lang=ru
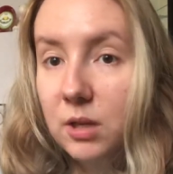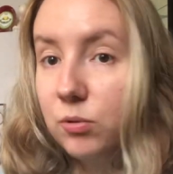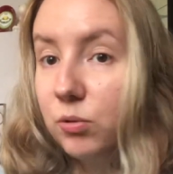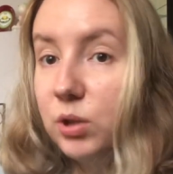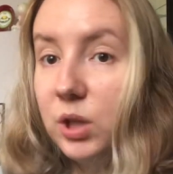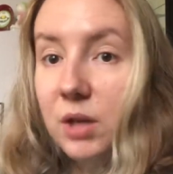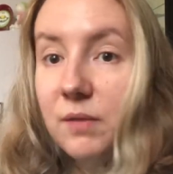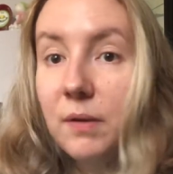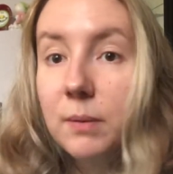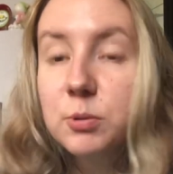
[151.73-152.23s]
Но ну,
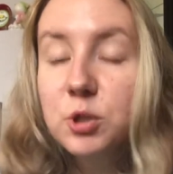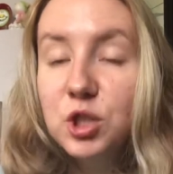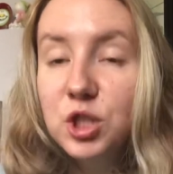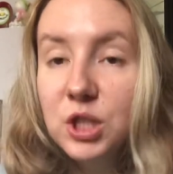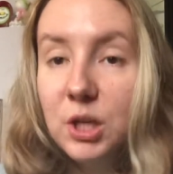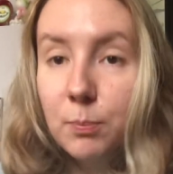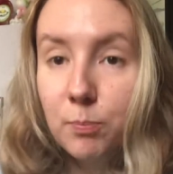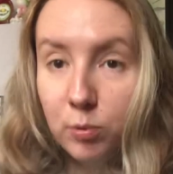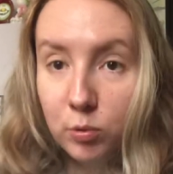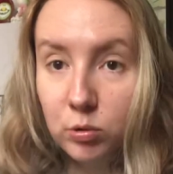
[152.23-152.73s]
к ней
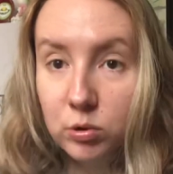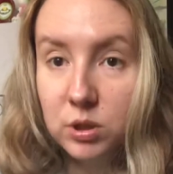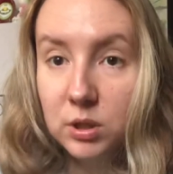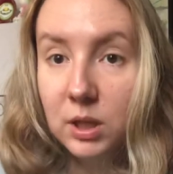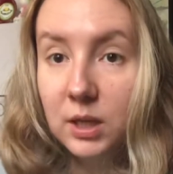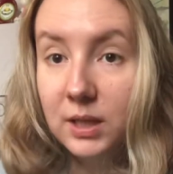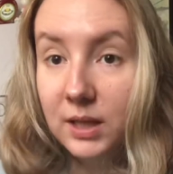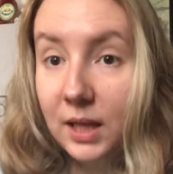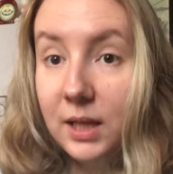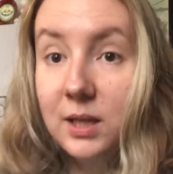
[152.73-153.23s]
вообще
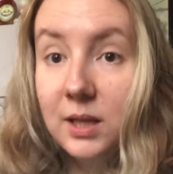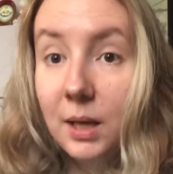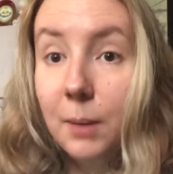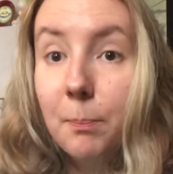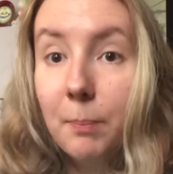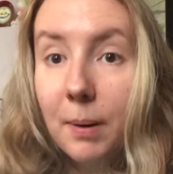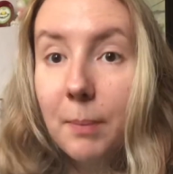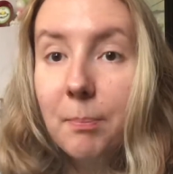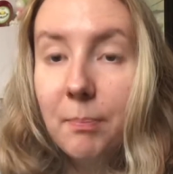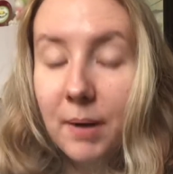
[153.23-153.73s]
просто к ней не
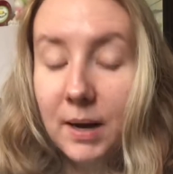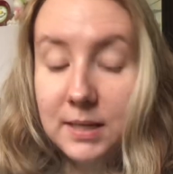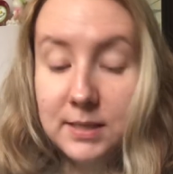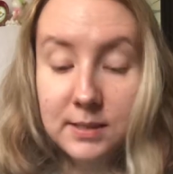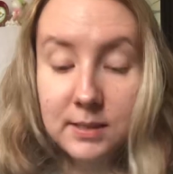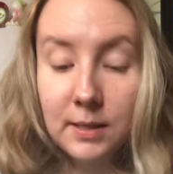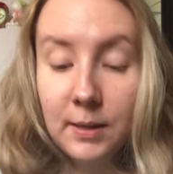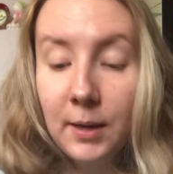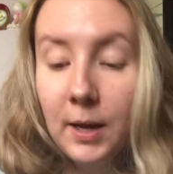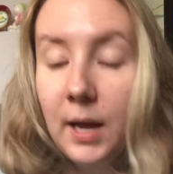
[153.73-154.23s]

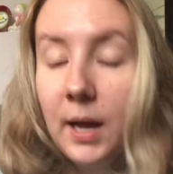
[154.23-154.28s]
попасть.